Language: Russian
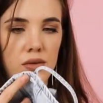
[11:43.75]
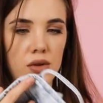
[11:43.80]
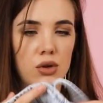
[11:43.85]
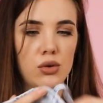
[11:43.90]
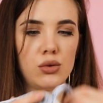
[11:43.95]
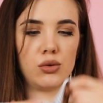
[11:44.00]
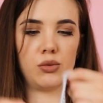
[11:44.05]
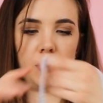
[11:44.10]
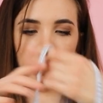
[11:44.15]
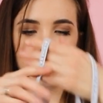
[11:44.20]

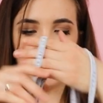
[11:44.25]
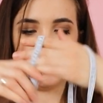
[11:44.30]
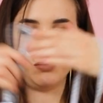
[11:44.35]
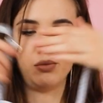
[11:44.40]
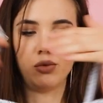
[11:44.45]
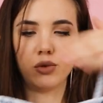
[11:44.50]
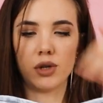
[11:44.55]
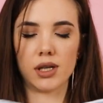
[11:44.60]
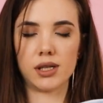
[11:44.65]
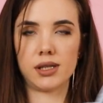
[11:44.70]
Наверху по типу
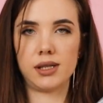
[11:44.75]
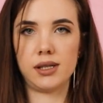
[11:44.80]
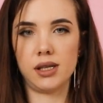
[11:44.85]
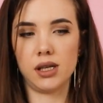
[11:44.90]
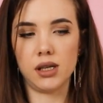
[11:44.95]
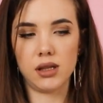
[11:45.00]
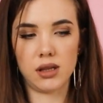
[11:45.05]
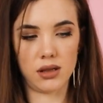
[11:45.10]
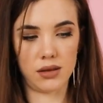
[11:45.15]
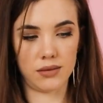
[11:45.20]

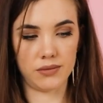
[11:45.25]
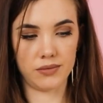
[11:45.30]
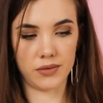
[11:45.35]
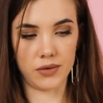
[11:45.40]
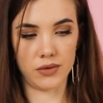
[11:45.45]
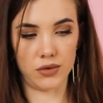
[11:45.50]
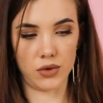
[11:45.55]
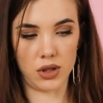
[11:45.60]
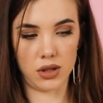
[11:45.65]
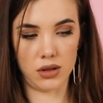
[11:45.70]
корсета,
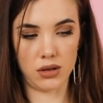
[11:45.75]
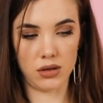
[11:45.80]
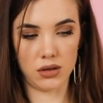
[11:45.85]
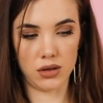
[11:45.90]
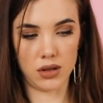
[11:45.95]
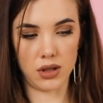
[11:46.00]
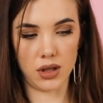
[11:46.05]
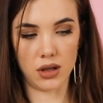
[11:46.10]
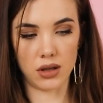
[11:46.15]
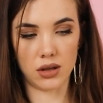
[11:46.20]
вот
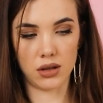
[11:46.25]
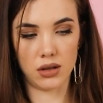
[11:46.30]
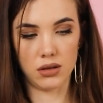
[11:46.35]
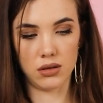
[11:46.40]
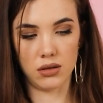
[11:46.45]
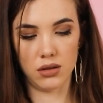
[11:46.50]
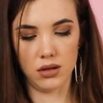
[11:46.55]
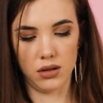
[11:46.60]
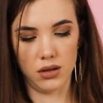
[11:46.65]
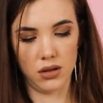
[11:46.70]
так
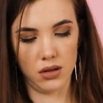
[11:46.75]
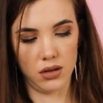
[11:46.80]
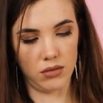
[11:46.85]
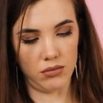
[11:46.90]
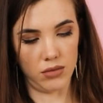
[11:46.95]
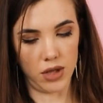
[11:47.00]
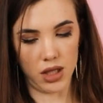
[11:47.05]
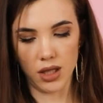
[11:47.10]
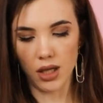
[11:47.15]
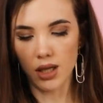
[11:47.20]

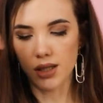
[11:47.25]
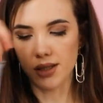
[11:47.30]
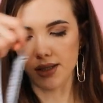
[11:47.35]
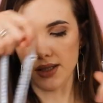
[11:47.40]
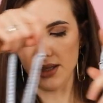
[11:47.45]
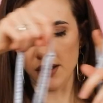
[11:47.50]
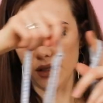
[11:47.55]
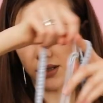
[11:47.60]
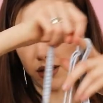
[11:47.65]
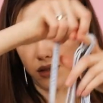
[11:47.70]
Модель
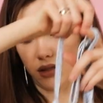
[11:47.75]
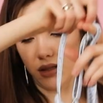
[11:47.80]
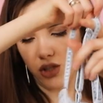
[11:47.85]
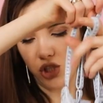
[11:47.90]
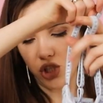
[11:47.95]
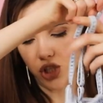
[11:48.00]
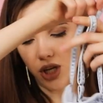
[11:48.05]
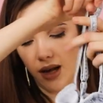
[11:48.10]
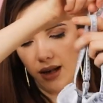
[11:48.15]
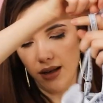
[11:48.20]
интересная,
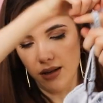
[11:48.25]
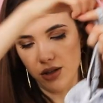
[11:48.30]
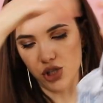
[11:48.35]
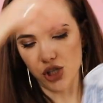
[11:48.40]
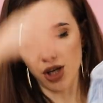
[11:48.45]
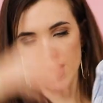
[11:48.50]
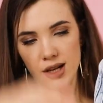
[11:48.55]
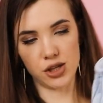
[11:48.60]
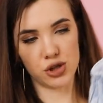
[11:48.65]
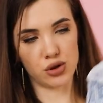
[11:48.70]
жаль.
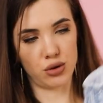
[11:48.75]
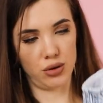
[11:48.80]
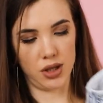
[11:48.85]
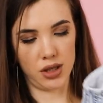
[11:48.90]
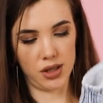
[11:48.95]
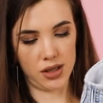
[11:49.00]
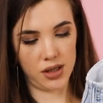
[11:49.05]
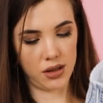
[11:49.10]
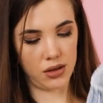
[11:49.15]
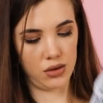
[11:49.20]
Жаль, что
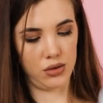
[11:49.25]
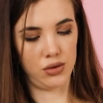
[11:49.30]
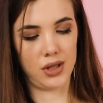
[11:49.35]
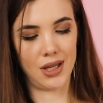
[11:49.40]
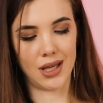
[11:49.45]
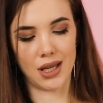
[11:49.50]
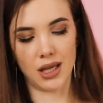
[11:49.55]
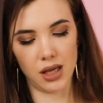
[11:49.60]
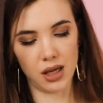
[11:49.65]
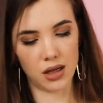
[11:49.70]
они делают
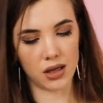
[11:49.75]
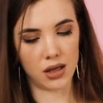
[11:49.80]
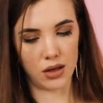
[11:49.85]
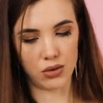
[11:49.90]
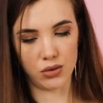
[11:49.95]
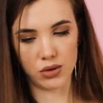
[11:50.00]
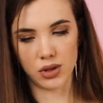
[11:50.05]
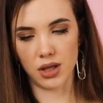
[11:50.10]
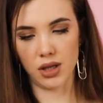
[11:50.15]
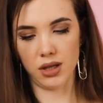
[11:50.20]
такие
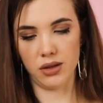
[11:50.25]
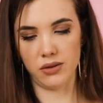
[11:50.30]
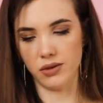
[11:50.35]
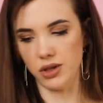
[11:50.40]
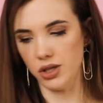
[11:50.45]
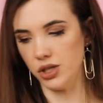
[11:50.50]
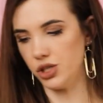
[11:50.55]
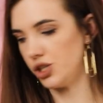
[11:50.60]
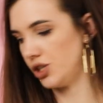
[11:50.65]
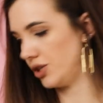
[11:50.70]
короткие
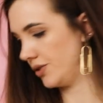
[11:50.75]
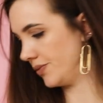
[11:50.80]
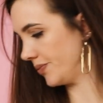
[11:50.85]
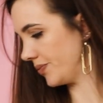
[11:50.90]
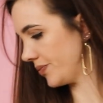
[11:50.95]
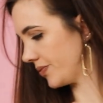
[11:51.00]
вещи.